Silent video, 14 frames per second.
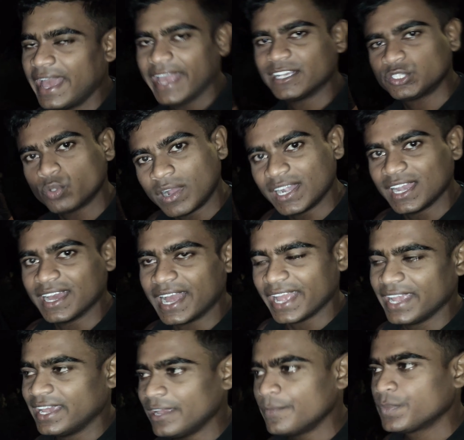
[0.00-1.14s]
हैक स्क्वाड
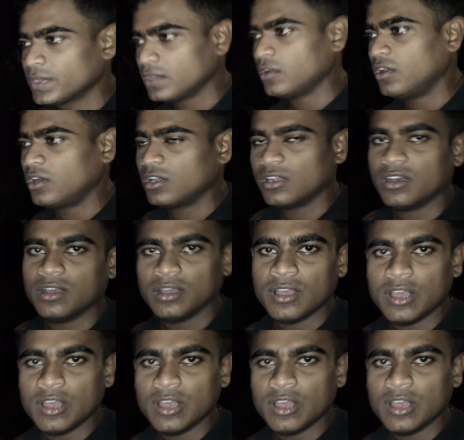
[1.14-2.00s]
लगाएंगे और